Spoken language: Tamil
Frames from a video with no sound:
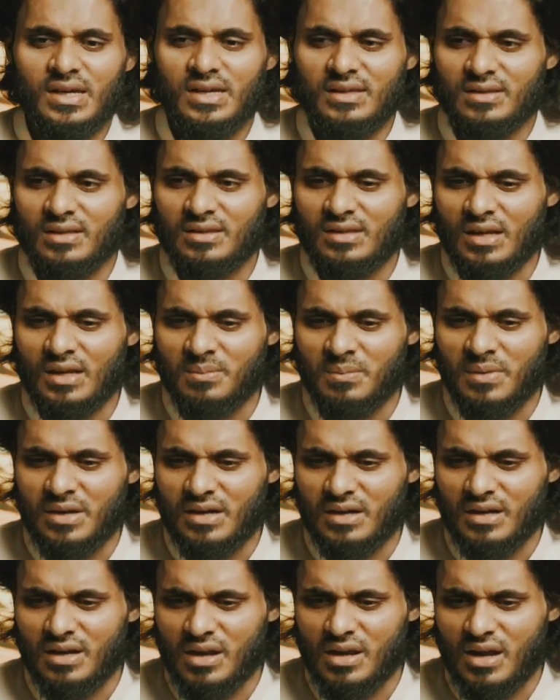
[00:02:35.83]
இந்த
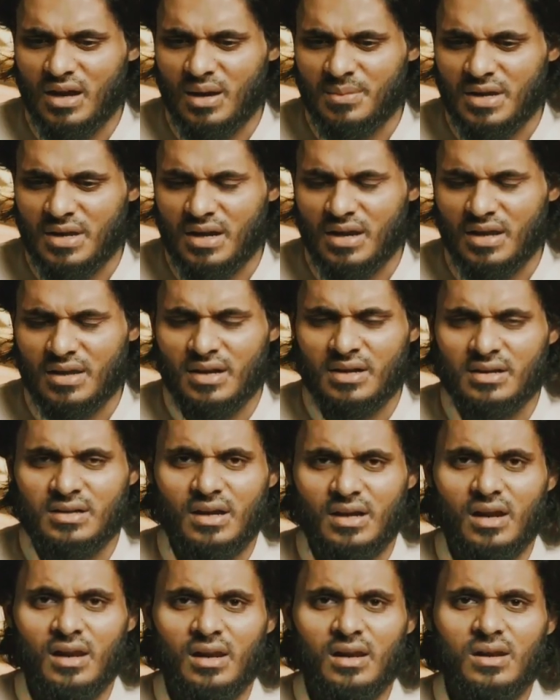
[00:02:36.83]
தன்மைகளெல்லாம் இல்லை
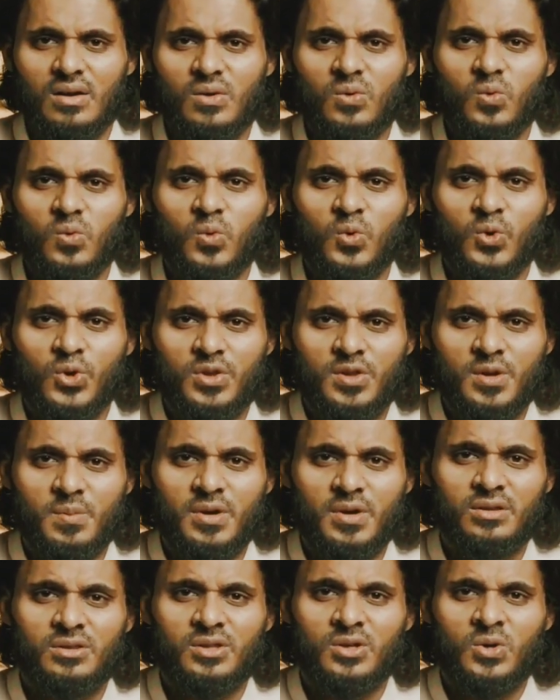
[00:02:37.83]
என்றால்
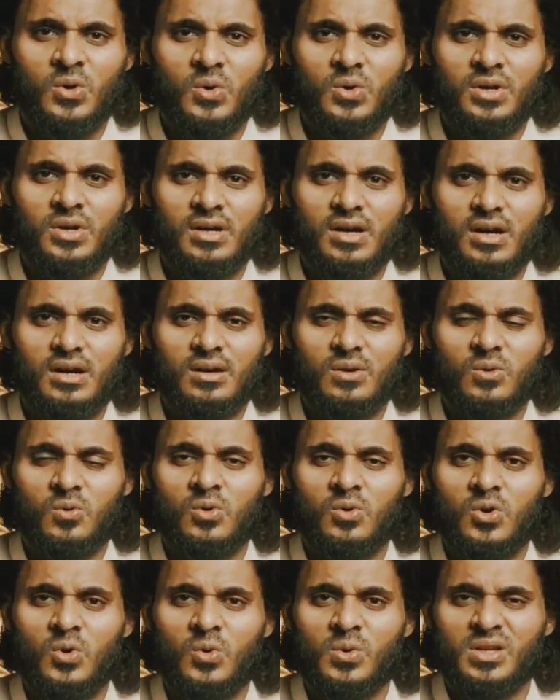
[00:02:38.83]
உறுதிப்படுத்திக் கொள்ளுங்கள்
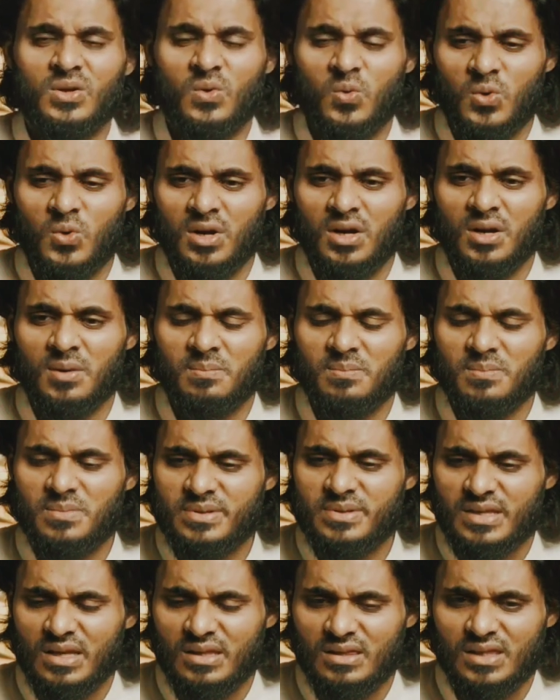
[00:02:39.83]
உங்களுடைய உள்ளம்
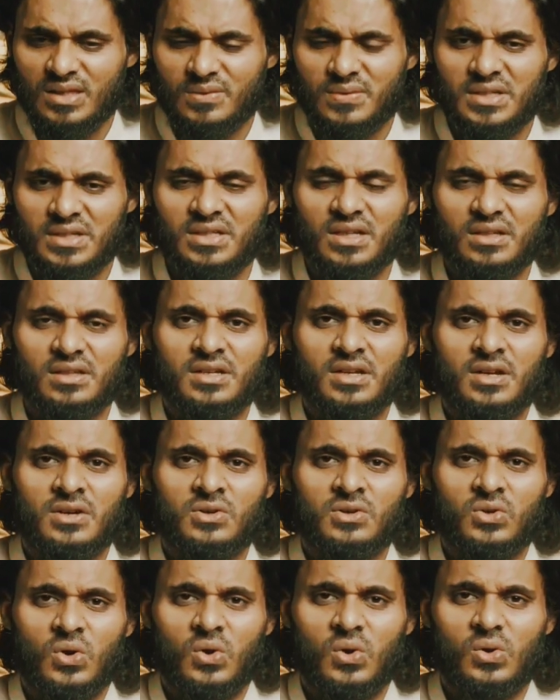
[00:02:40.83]
செத்துவிட்டது
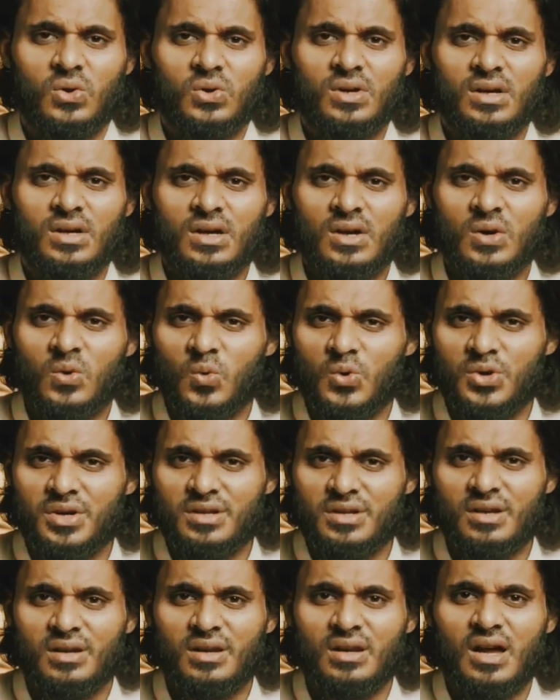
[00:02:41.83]
என்றோ
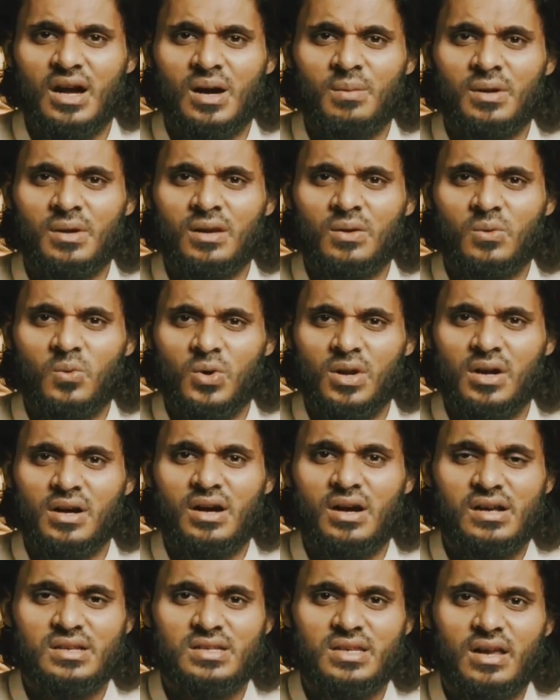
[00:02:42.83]
உயிரில்லாமல் உலக
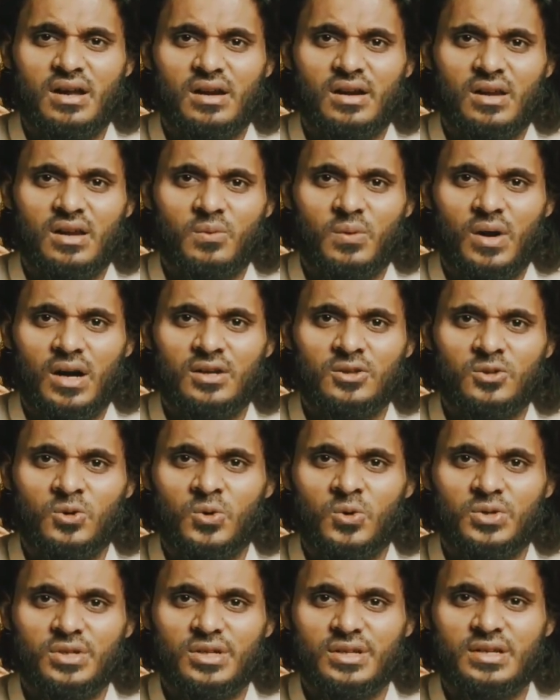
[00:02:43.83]
ஆசைகளில் வாழ்ந்து
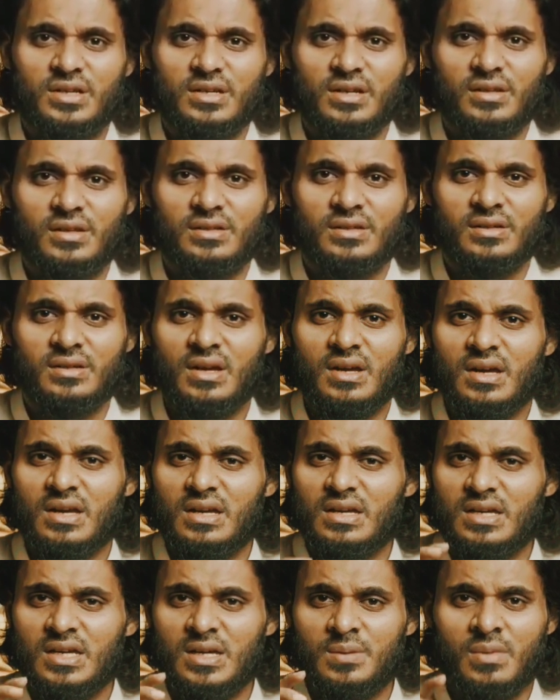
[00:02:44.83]
கொண்டிருக்கிறது
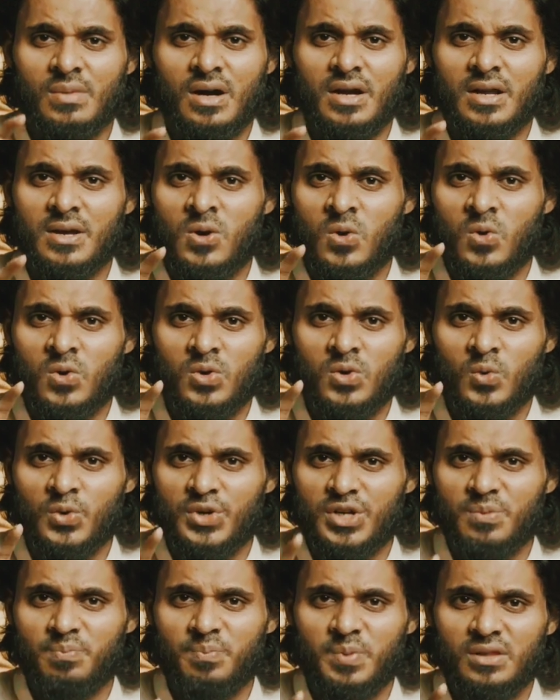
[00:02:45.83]
ஈமானை கொண்டு
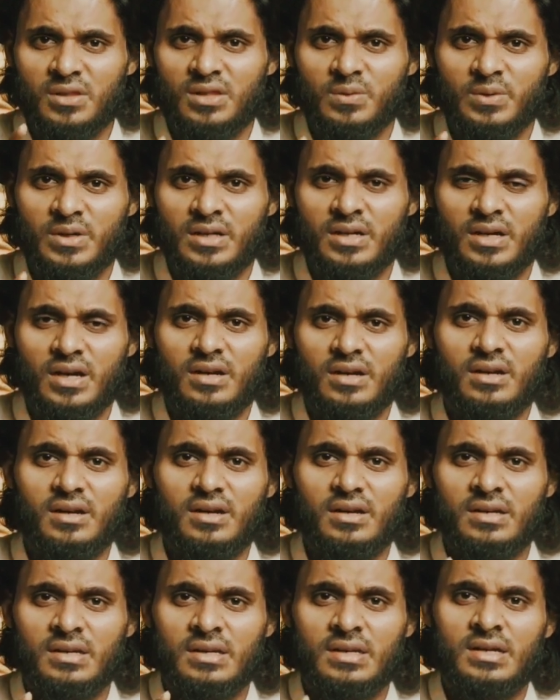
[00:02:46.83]
உயிர்ப்பித்து விடுங்கள்
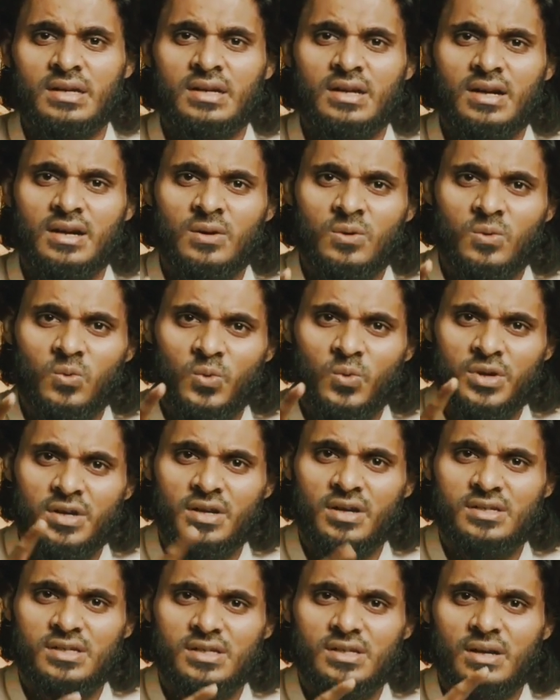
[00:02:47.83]
நீங்கள்
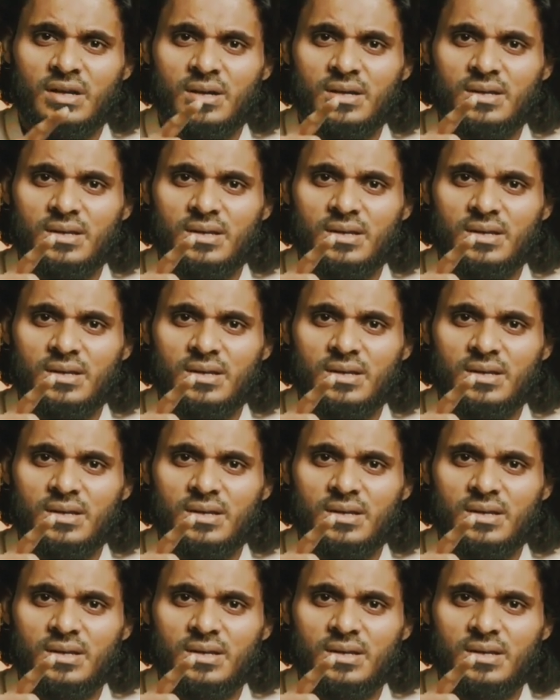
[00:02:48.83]
உயிரற்ற